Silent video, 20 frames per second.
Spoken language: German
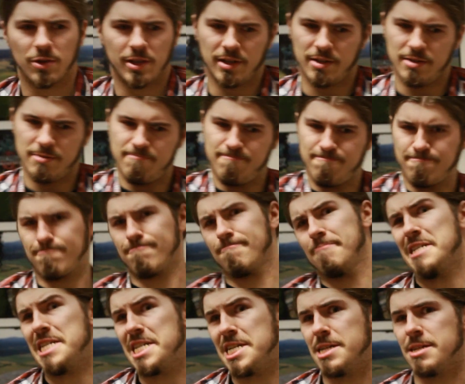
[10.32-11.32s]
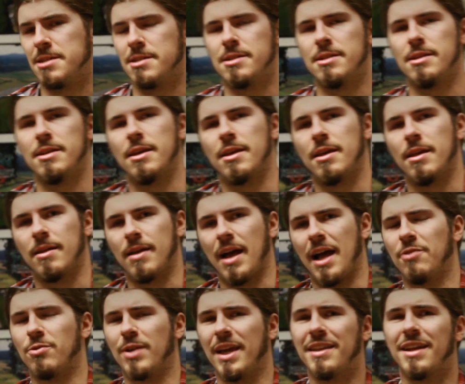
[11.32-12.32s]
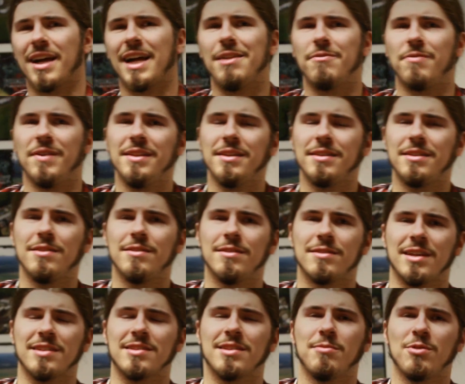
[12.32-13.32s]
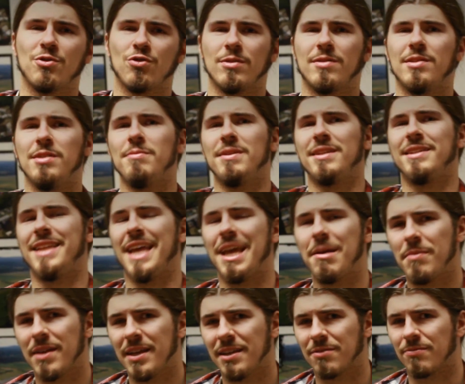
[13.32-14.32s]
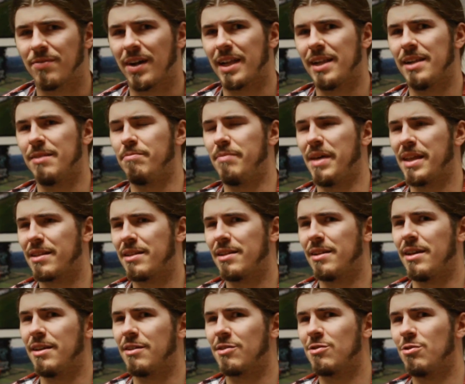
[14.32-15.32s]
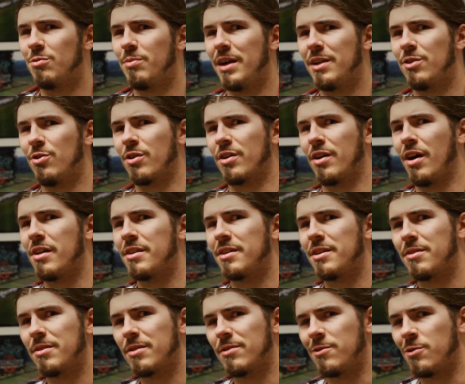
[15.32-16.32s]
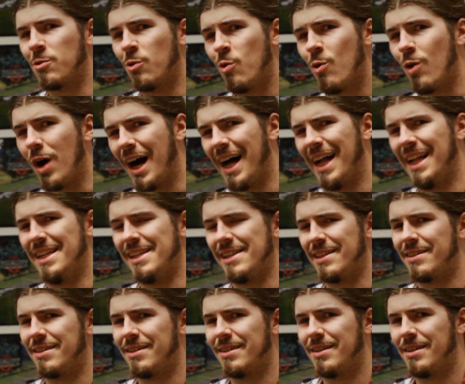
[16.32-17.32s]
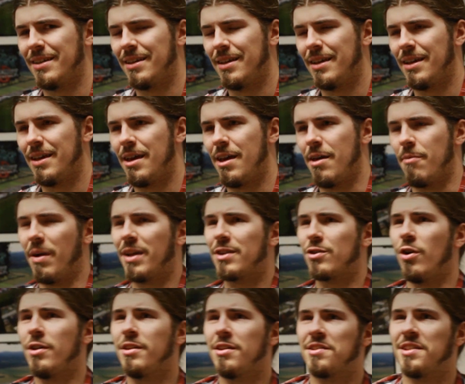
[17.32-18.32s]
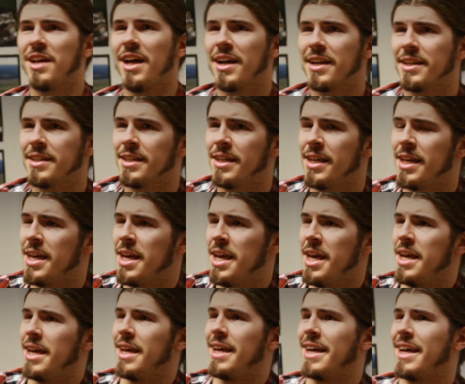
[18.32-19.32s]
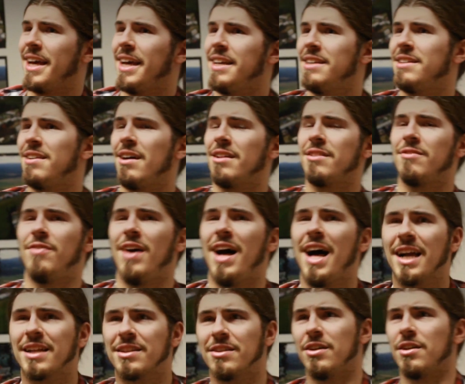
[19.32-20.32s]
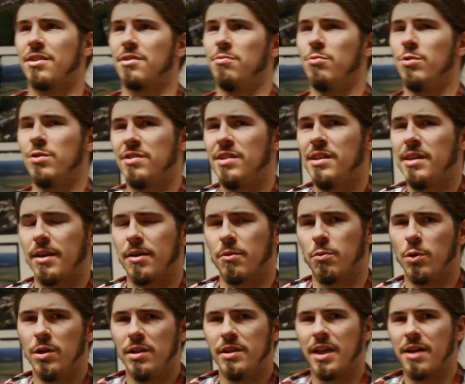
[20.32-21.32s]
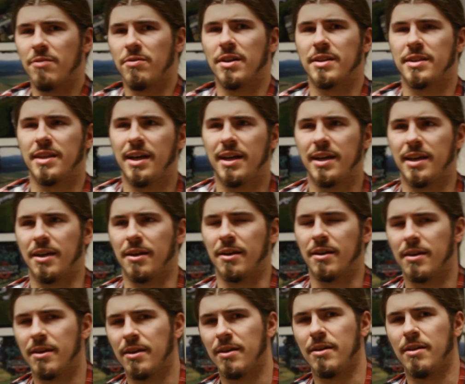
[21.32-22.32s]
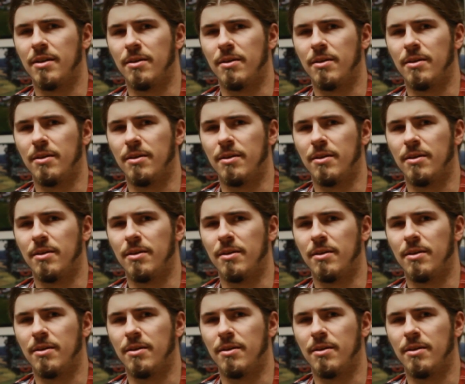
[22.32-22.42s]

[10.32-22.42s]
ihn oder. Äh. Also generell finde ich diesen Satz nämlich schon ziemlich dämlich, weil Metal ist nun mal noch gar nicht so alt. Man könnte sagen, Richard Wagners Musik will never die,